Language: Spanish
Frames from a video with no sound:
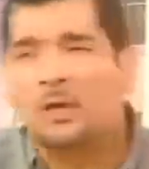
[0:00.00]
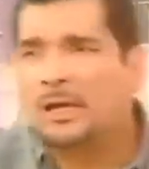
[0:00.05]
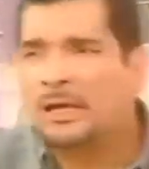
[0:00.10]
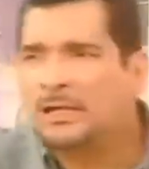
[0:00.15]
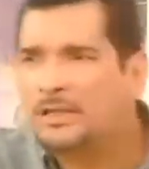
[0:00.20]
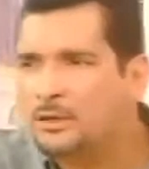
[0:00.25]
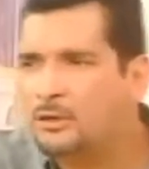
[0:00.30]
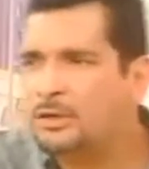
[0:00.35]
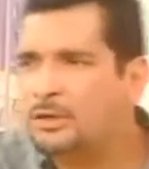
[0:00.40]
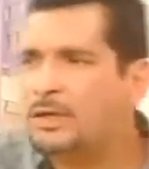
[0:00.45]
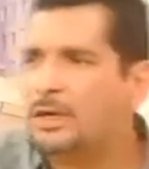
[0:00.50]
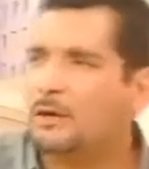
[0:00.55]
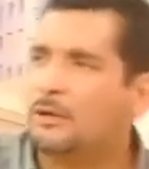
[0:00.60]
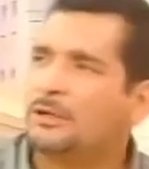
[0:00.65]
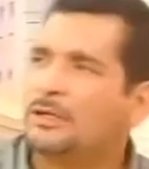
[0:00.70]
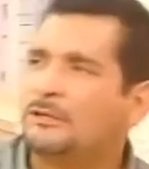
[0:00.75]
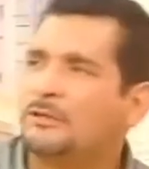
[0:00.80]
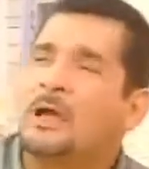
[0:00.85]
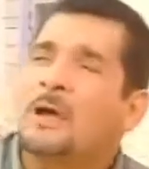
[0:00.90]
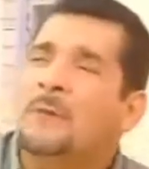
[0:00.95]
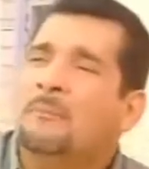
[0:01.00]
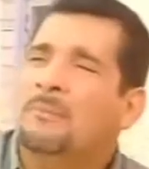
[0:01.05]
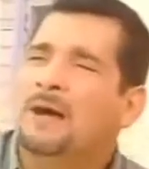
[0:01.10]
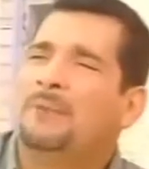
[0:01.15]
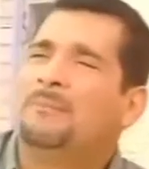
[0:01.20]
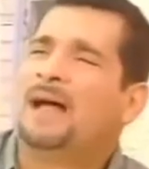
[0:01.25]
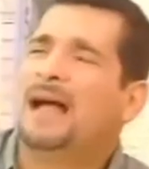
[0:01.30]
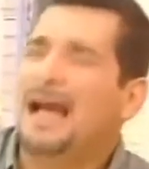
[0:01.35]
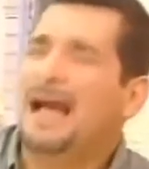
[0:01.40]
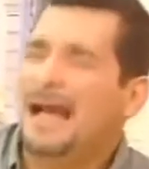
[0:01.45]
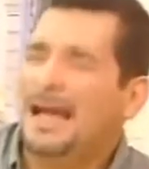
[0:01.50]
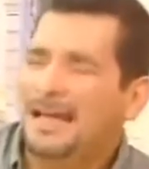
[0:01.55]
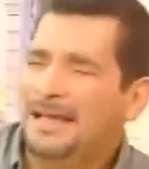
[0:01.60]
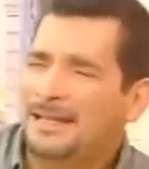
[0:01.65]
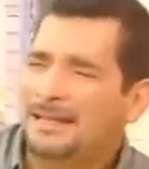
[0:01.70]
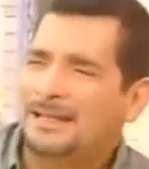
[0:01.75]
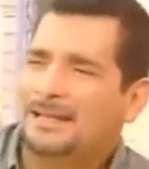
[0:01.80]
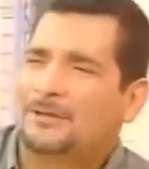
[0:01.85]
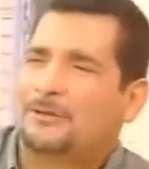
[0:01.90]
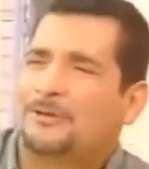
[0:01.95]
el niño llega corriendo Mamá,
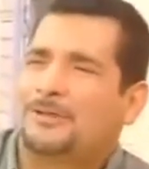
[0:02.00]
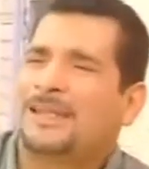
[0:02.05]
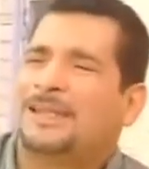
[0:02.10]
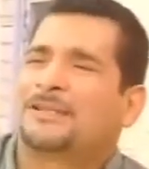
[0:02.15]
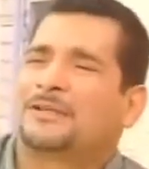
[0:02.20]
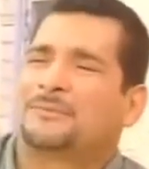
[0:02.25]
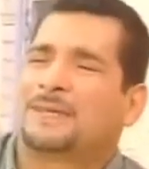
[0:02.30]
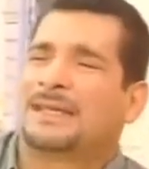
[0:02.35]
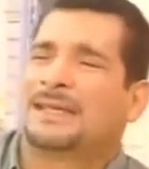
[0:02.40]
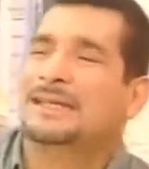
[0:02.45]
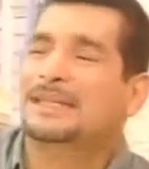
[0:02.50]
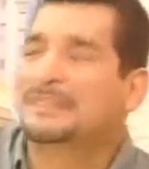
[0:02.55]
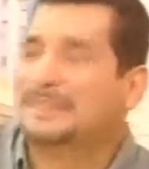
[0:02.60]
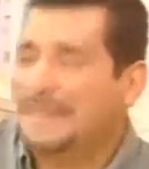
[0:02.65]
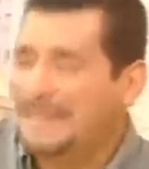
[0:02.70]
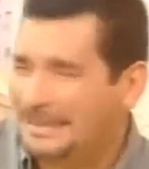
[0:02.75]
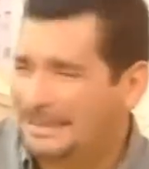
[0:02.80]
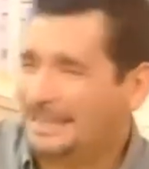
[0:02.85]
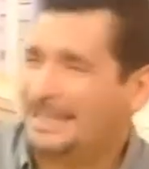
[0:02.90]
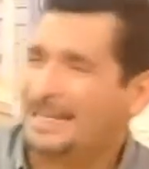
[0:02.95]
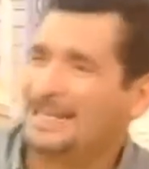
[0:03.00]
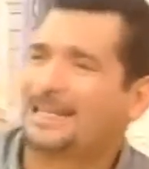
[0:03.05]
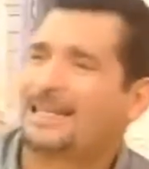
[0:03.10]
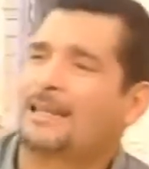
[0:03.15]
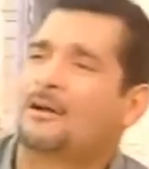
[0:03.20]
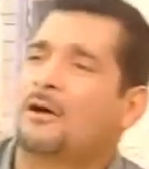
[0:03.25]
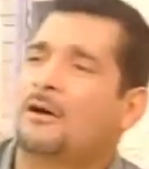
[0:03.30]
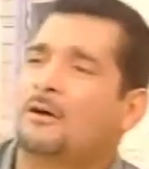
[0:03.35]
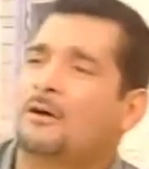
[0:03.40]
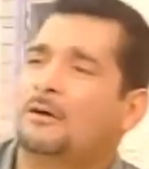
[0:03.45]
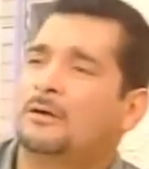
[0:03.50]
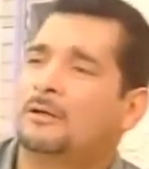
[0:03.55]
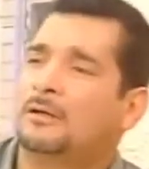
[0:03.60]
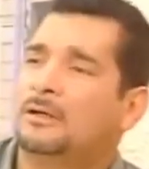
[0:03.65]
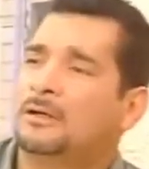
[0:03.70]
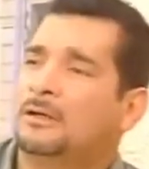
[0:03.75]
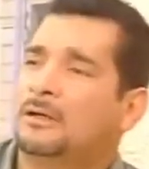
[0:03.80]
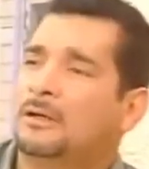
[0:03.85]
en el colegio me dicen psíquico.